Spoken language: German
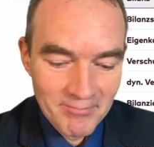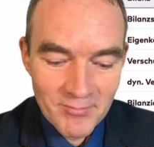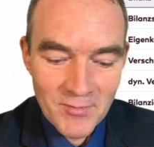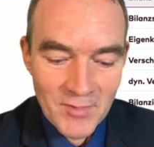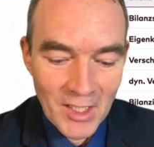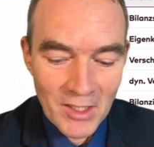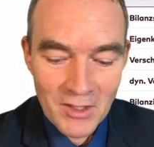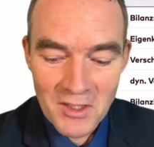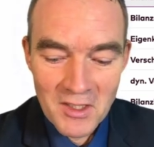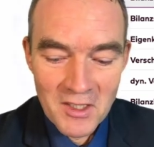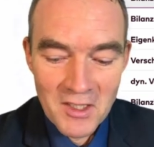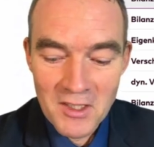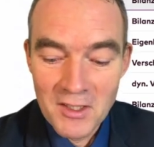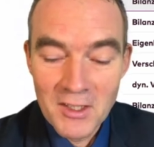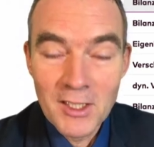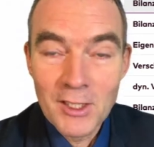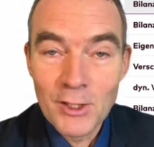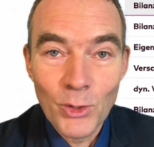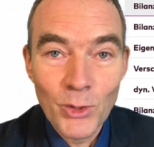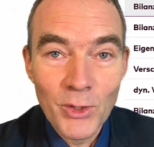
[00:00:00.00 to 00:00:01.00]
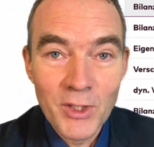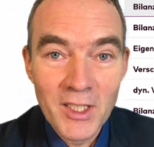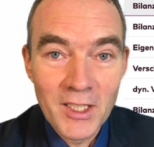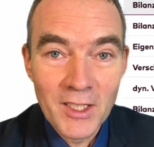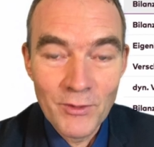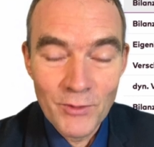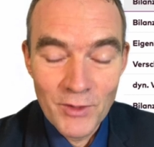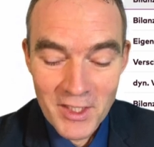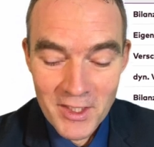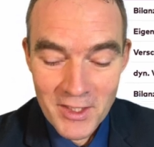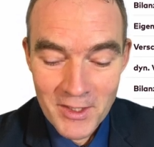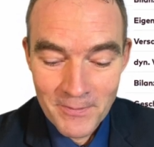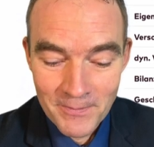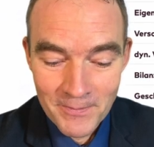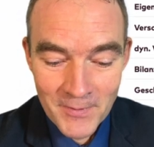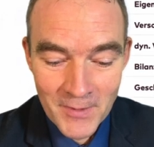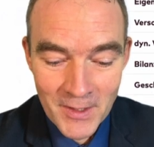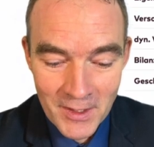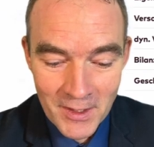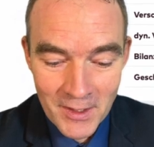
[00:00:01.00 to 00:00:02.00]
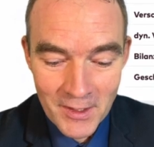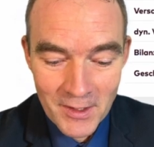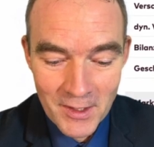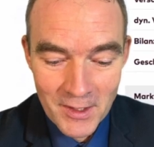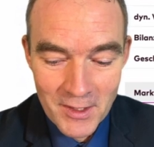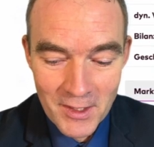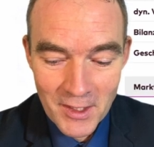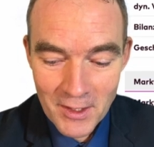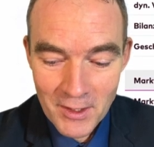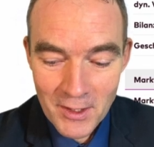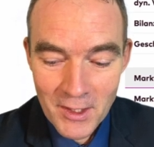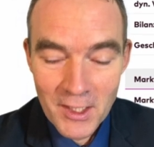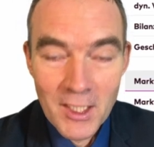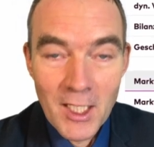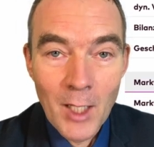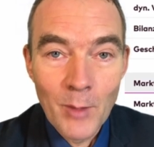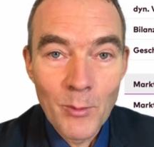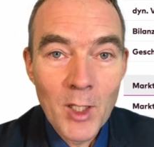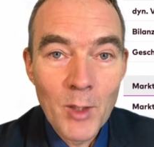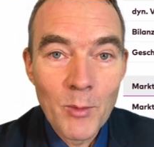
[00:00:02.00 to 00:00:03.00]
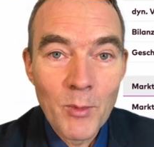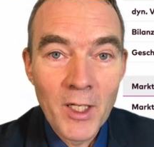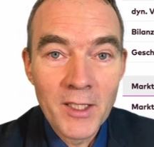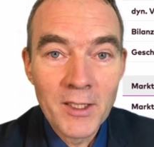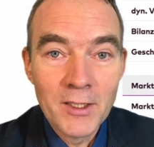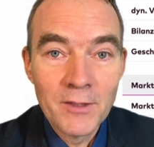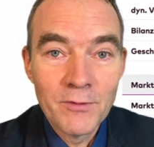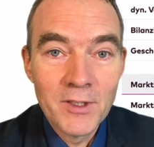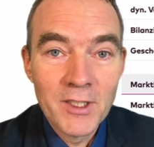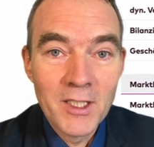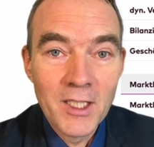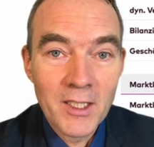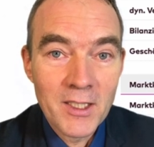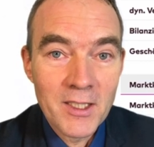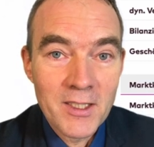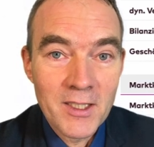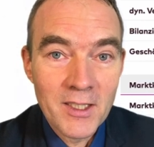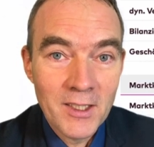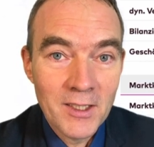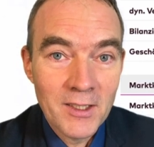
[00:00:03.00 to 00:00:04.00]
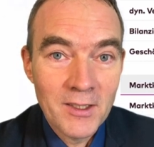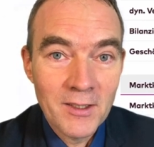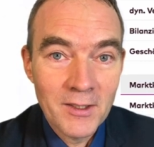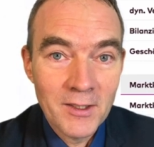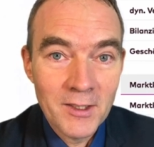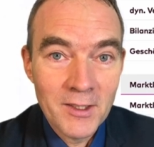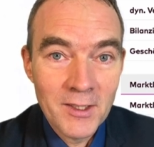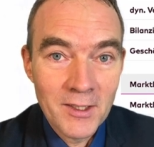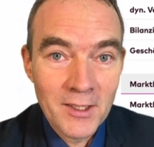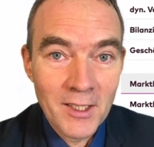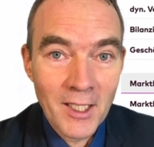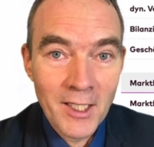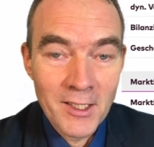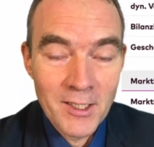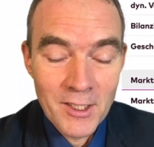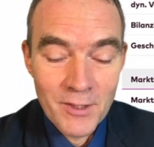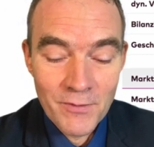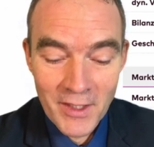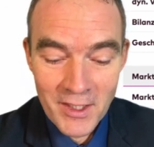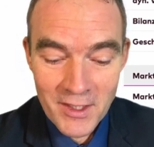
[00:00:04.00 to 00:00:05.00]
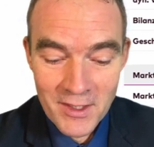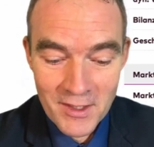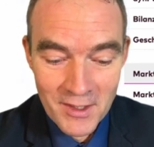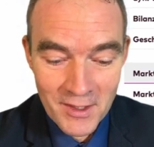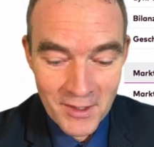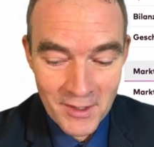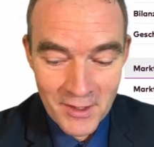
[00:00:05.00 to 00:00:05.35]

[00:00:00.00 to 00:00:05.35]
Dann ist es nicht teuer gewesen. Das Ähnliche haben wir bei Nvidia gesehen äh, in 23.